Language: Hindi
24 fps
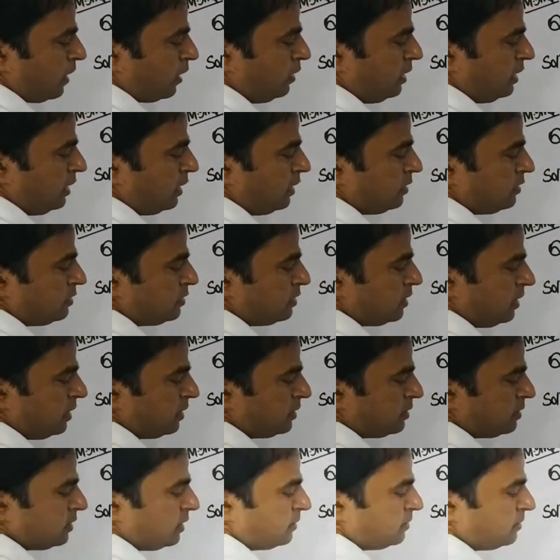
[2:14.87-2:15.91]
और यहाँ चार
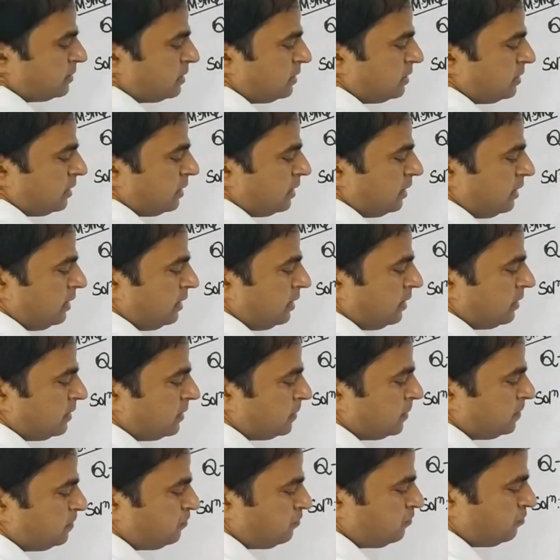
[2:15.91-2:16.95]
चार बजते का एक
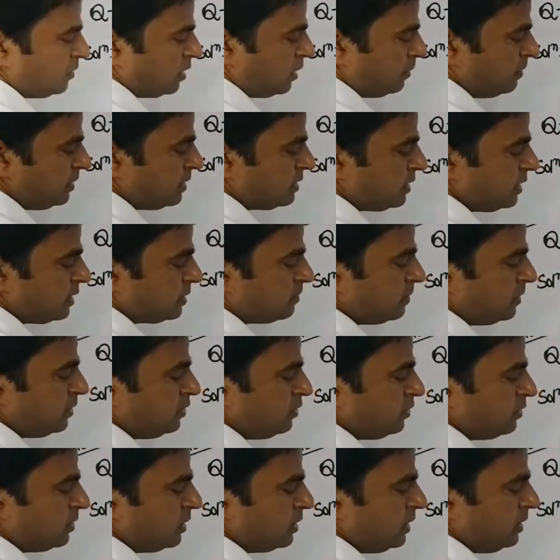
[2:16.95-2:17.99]
अभी से पर
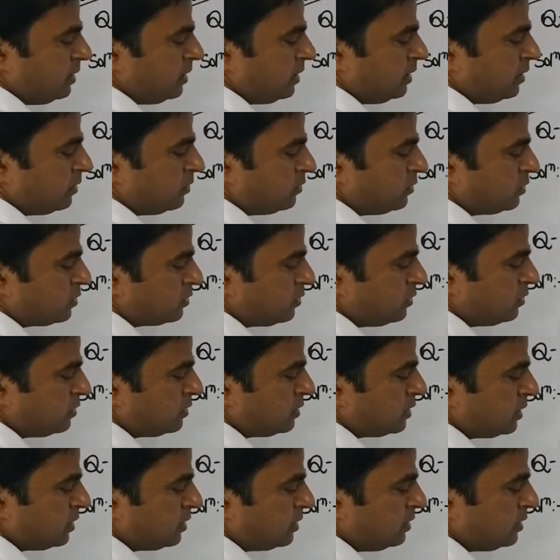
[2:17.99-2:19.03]
जीरो नहीं आया तो इसको
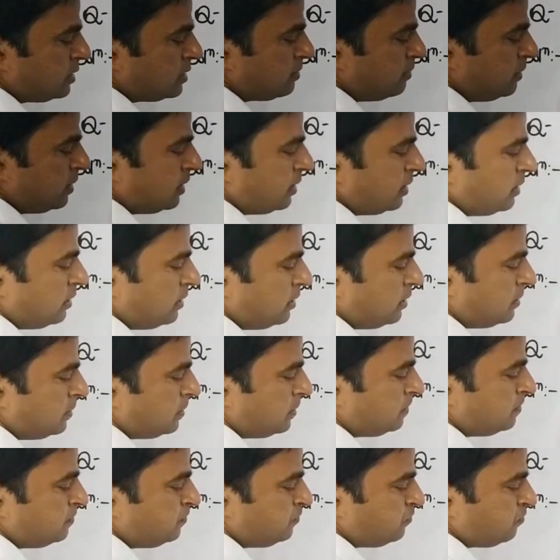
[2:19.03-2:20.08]
छत्तीस में करेंगे
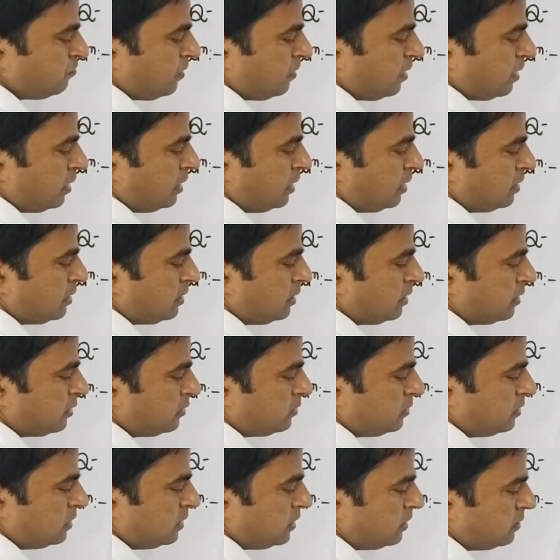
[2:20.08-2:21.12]
अट्ठारह
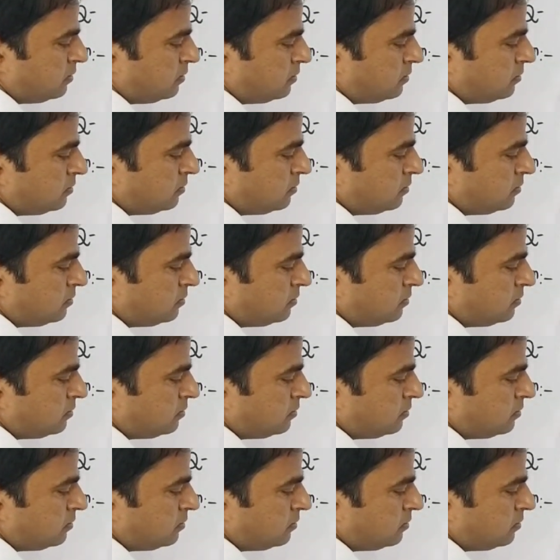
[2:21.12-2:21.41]
दुना